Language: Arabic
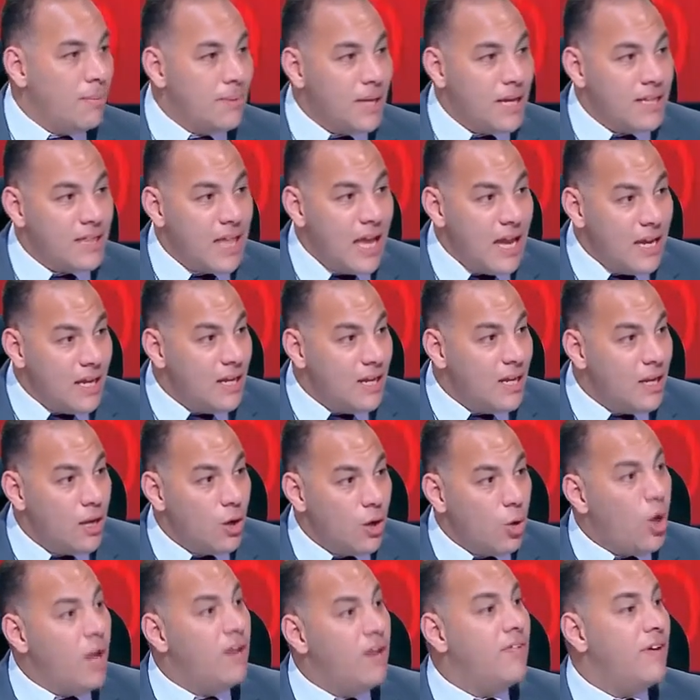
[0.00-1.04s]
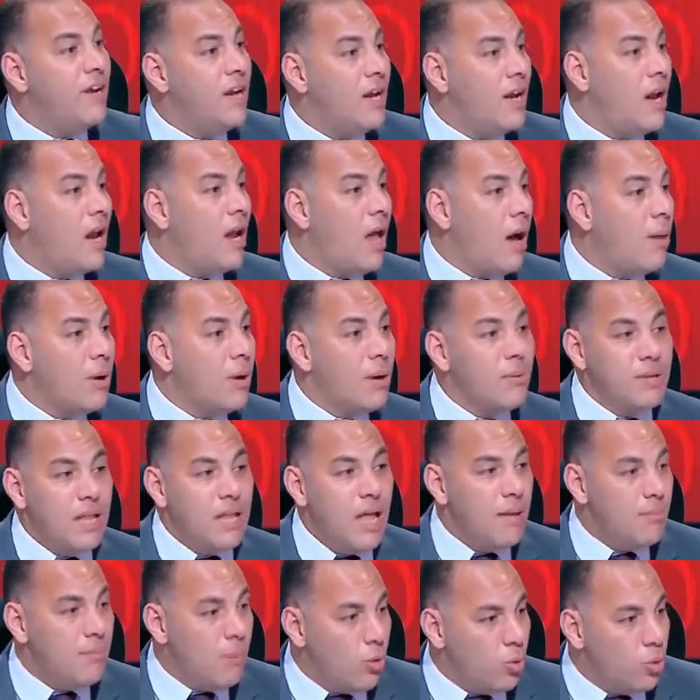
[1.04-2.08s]
بتحتاج روح الفنانه الحمراء
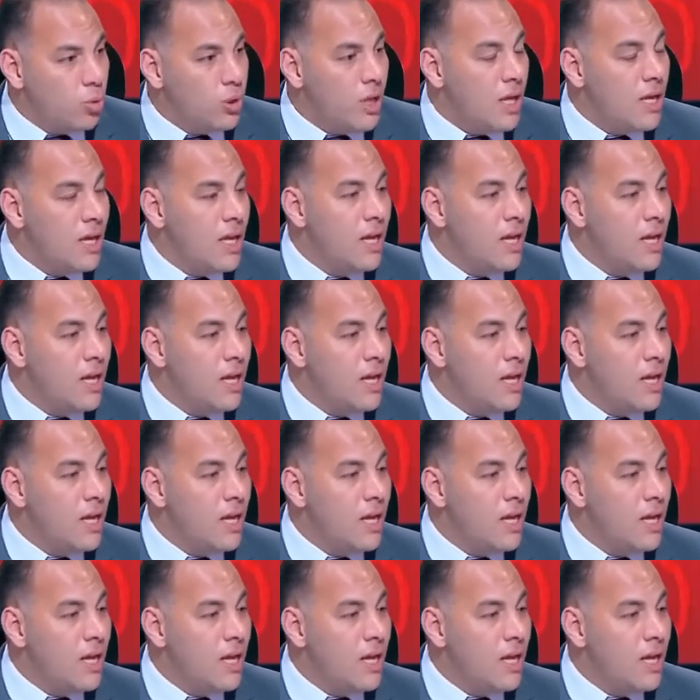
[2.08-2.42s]
بتلاقيها موجوده